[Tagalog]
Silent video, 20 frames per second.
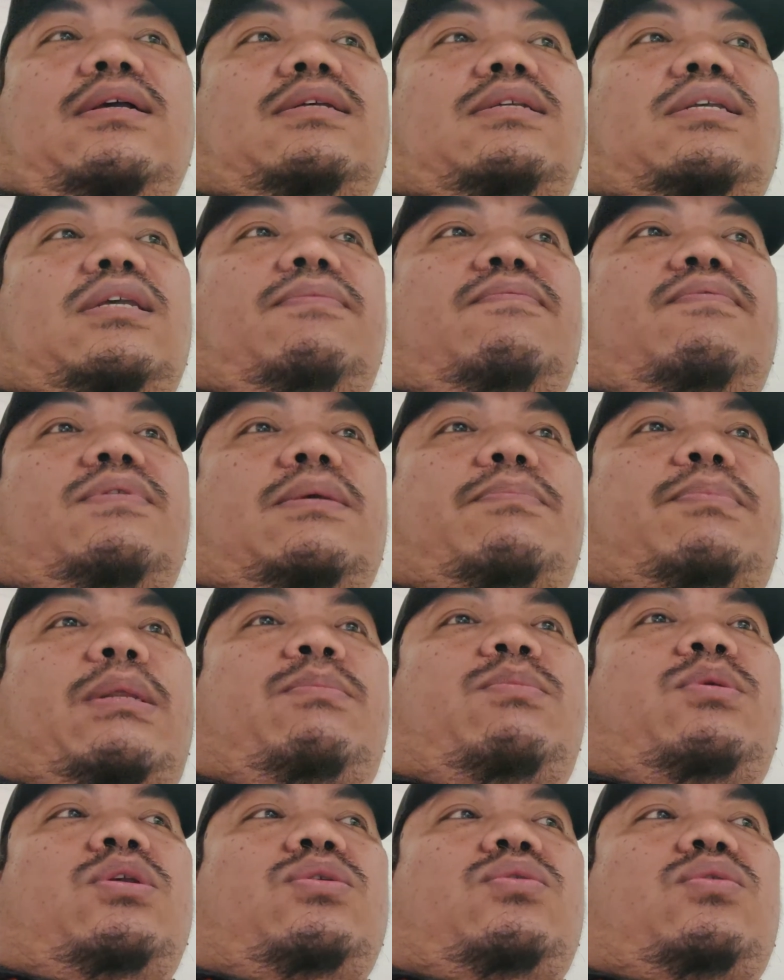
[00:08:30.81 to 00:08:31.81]
Kasi sa
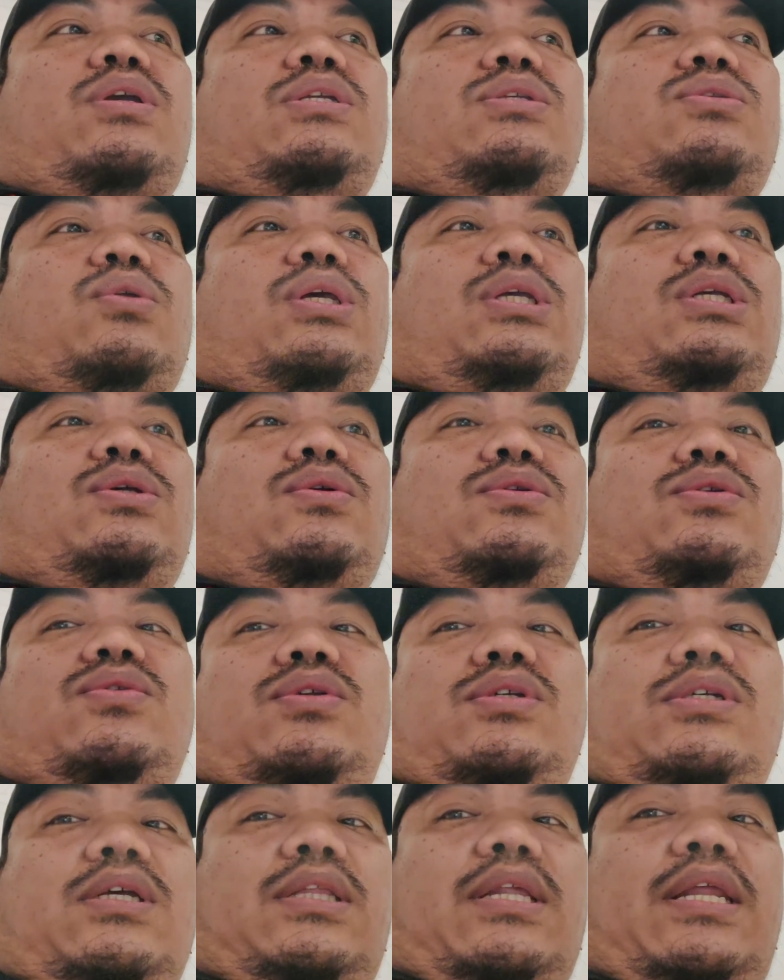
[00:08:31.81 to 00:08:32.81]
previous kong installation
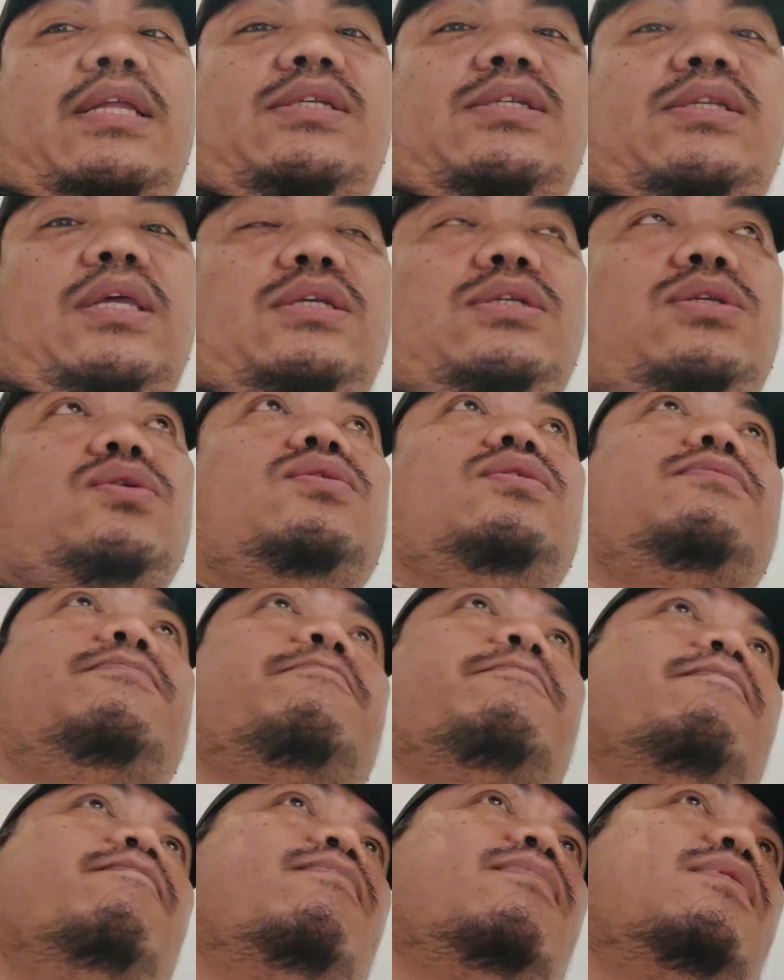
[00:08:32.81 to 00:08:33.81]
doon sa train station,
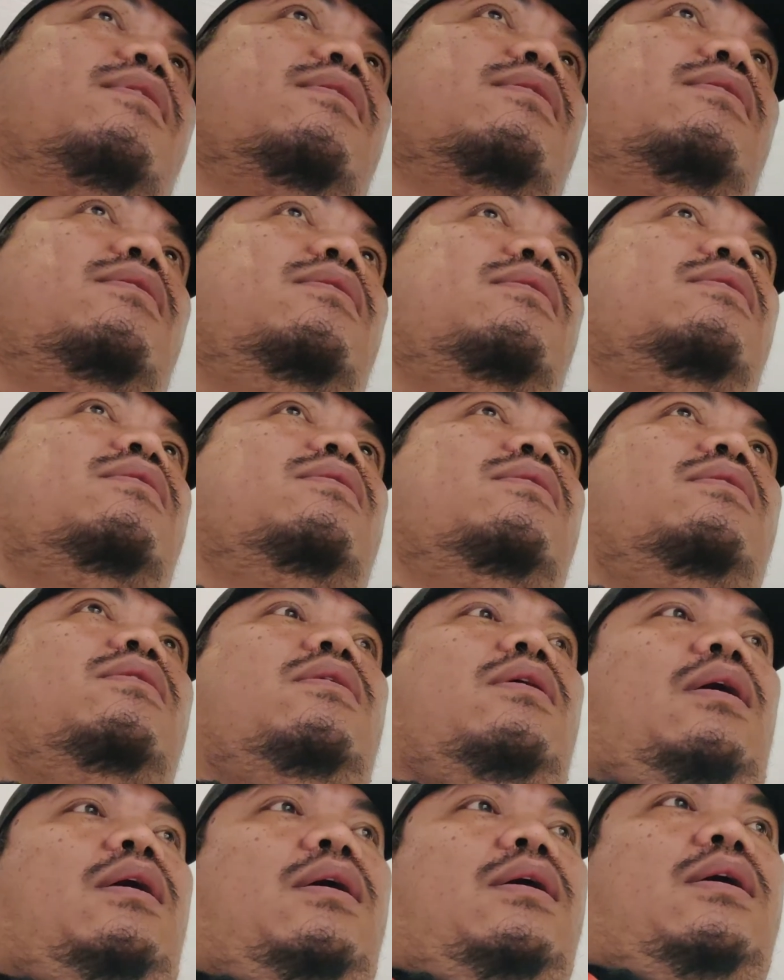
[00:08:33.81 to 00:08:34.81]

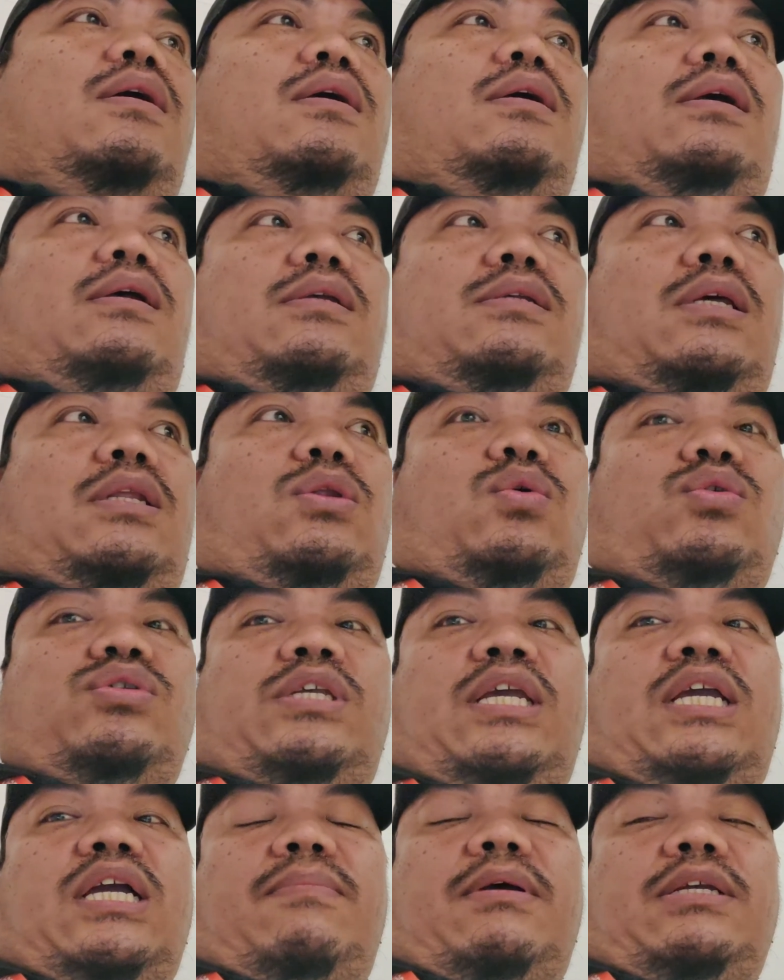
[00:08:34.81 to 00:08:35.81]
uh, sa
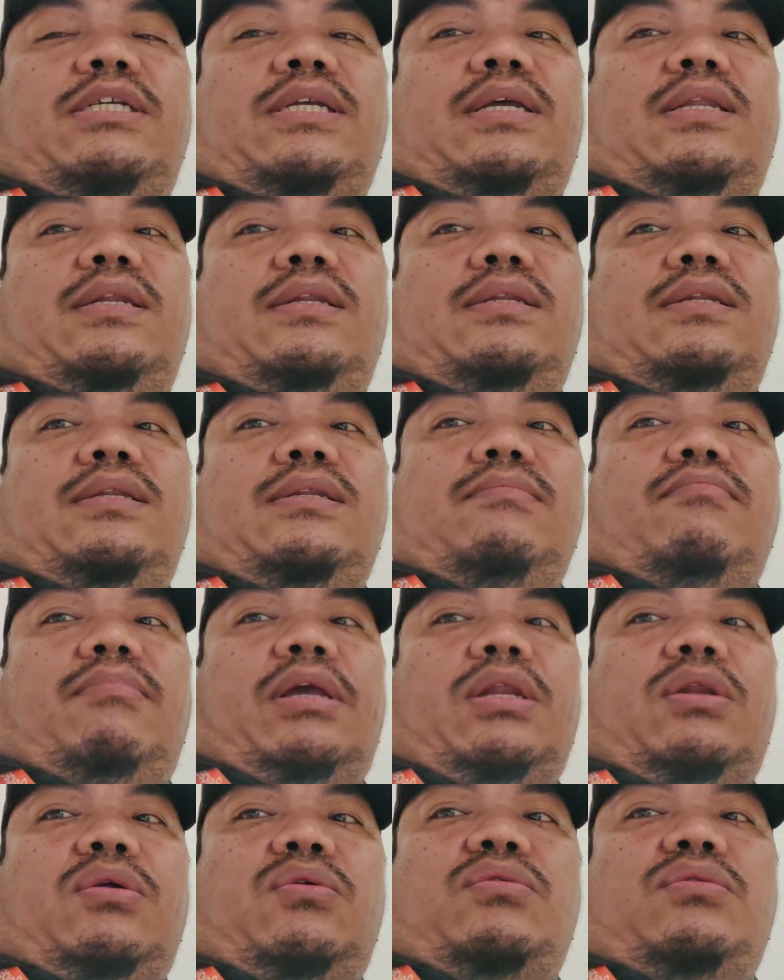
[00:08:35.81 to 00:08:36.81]
Dusi ka machine,
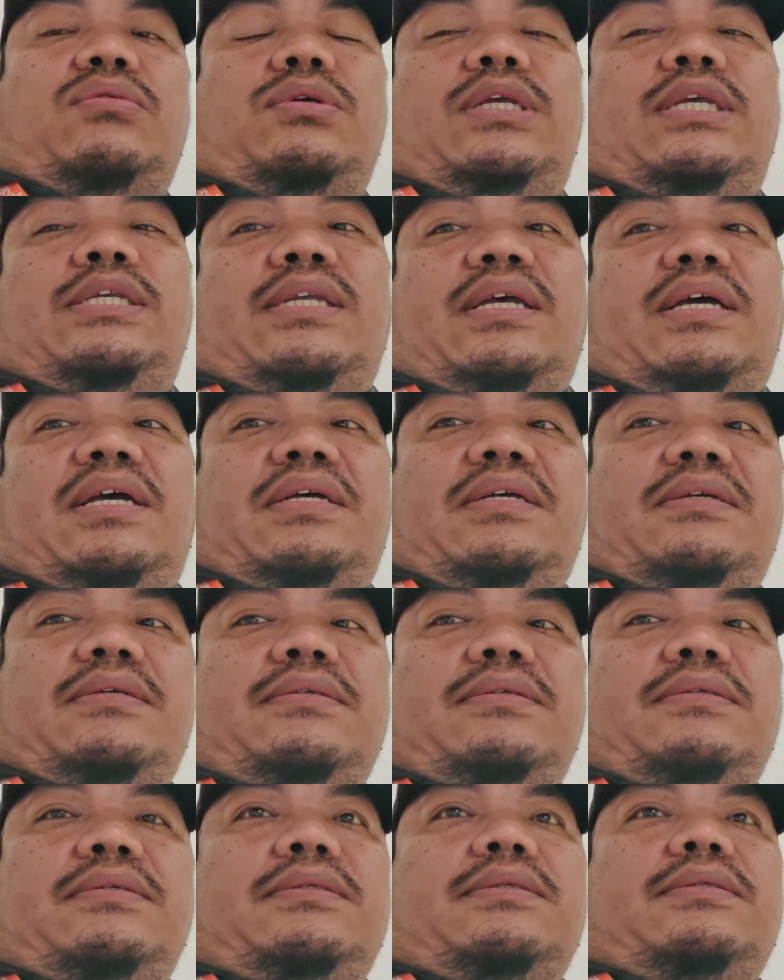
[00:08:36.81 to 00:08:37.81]
mayroong isa
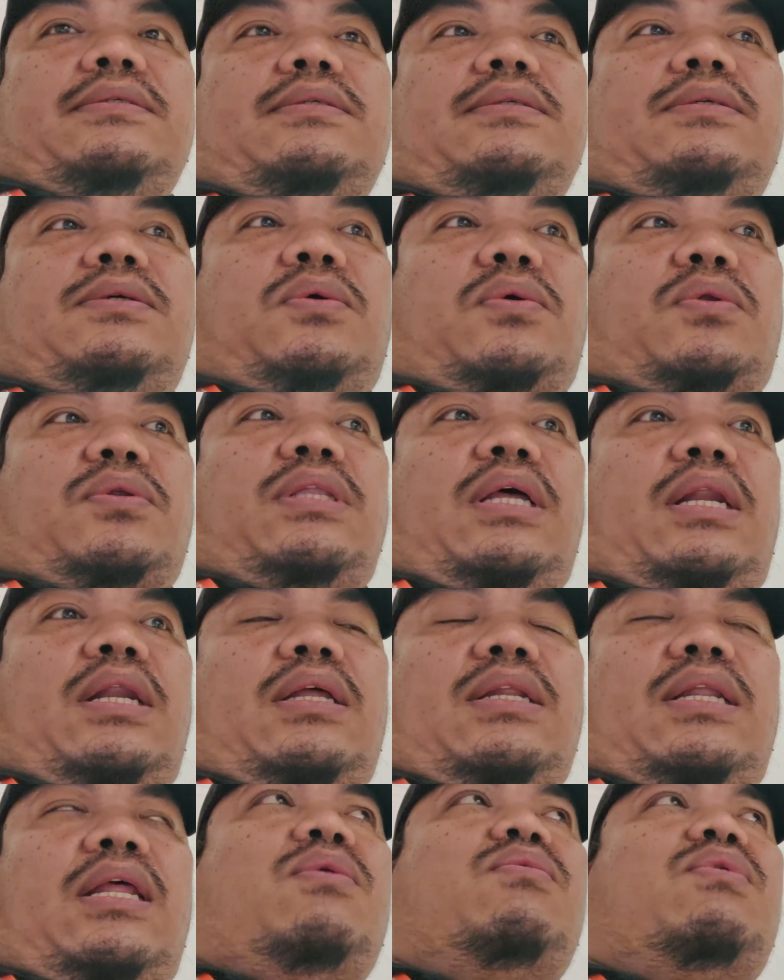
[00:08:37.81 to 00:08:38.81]
or
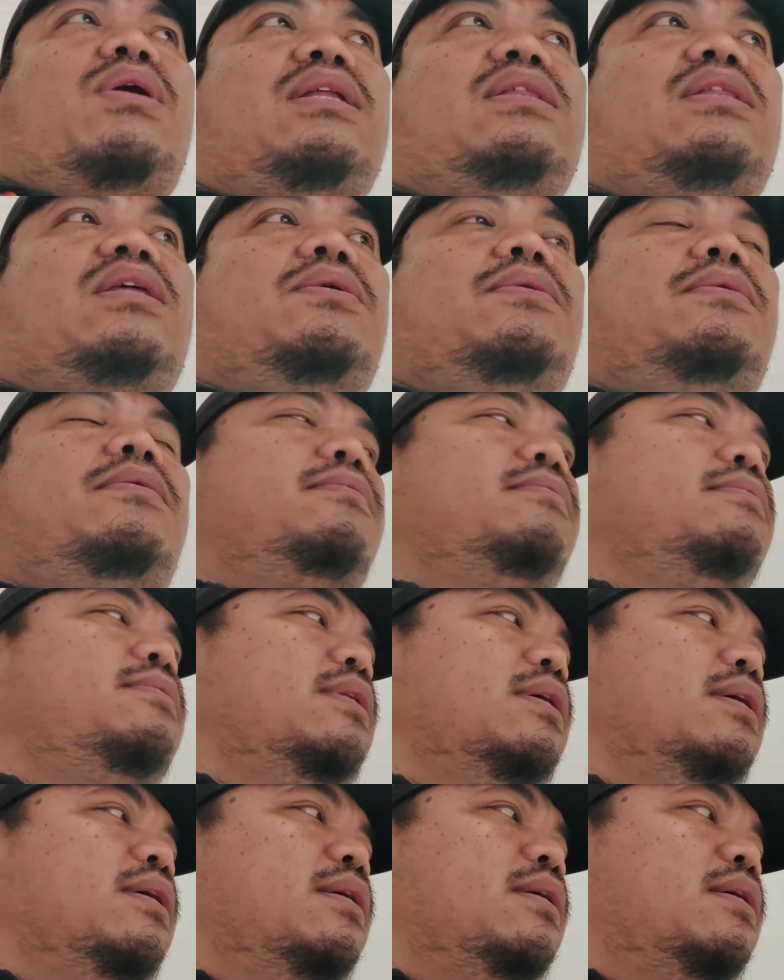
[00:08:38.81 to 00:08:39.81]
dal dalawa ata yun
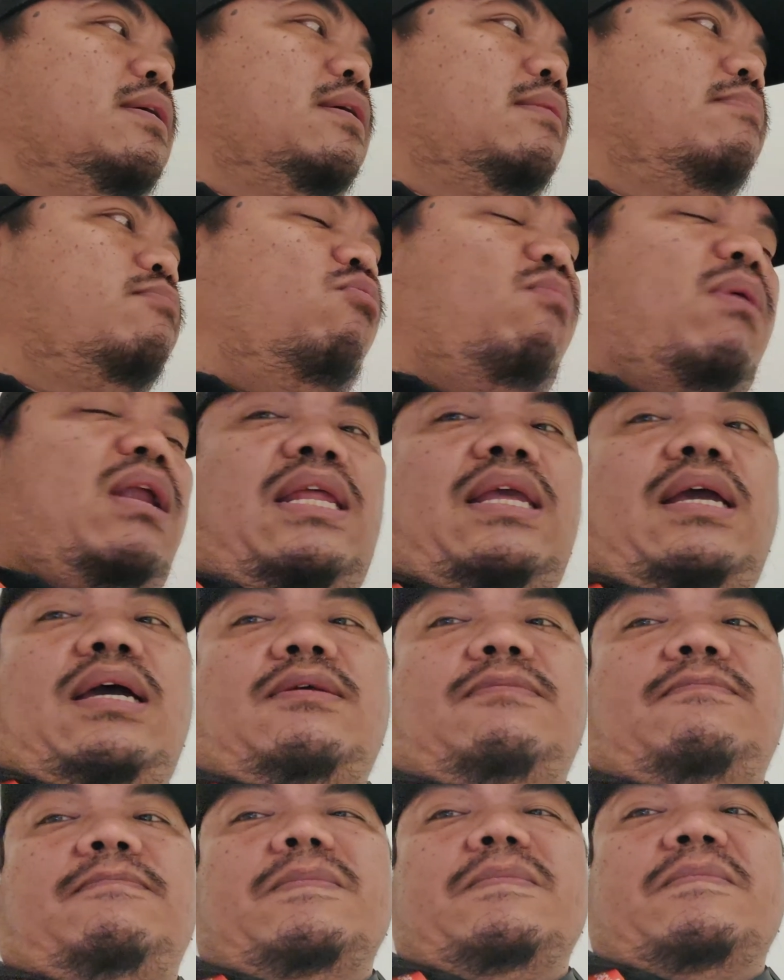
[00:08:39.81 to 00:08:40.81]
na uh, pumalya.
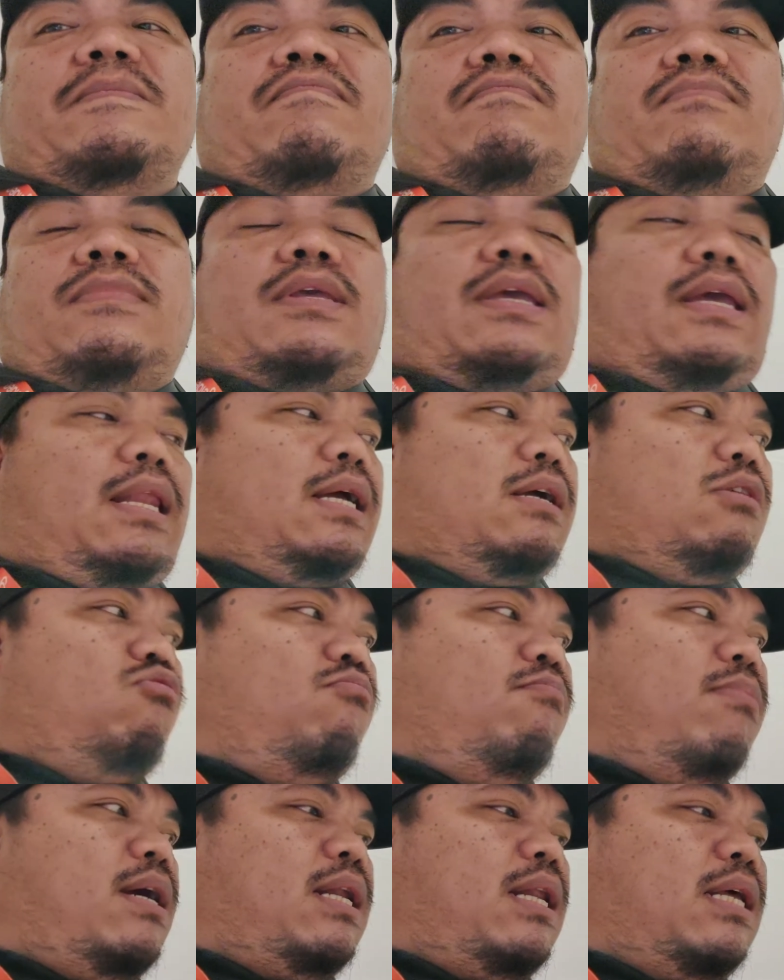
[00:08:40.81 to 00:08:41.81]

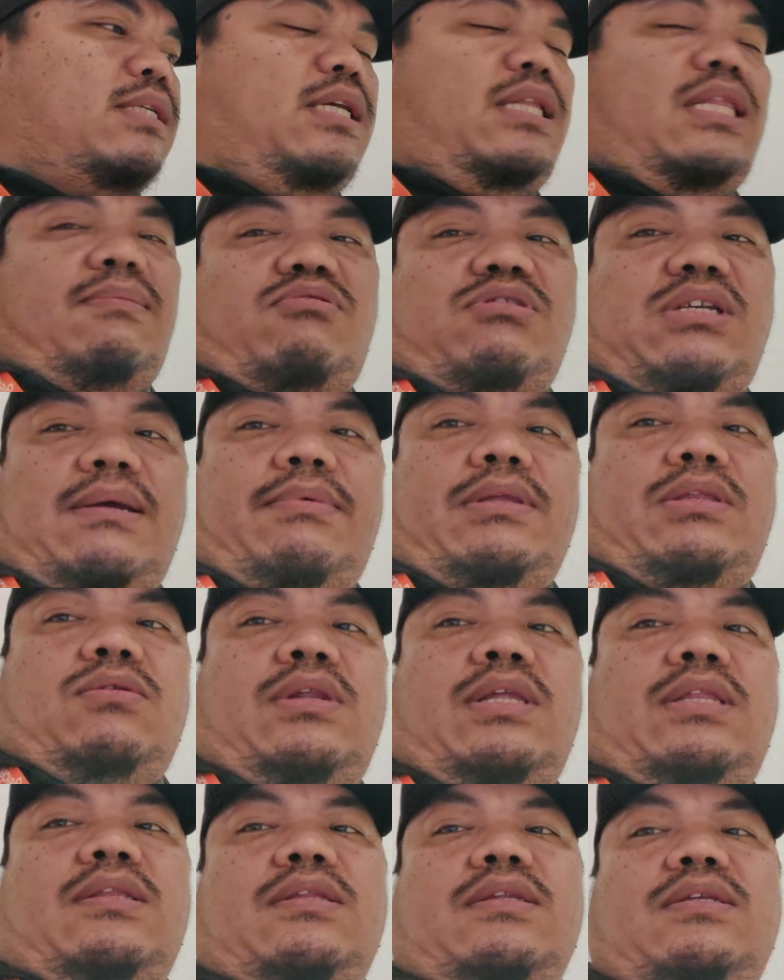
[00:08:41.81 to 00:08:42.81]
Kailangan kong baklasin tapos kabit
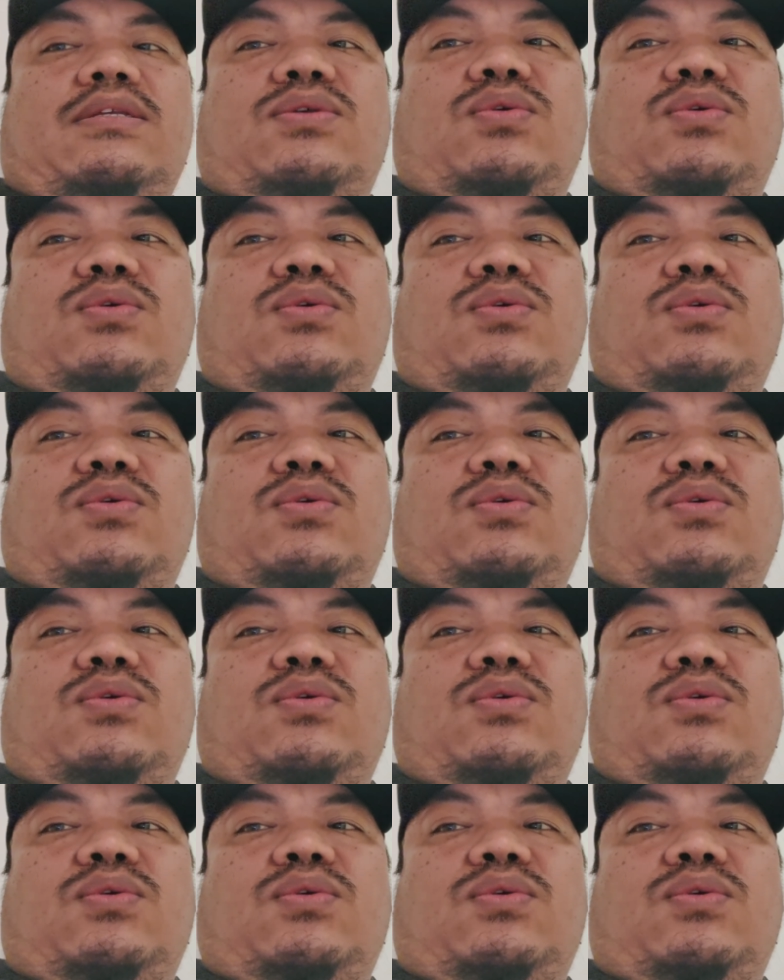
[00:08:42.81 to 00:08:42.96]
ulit.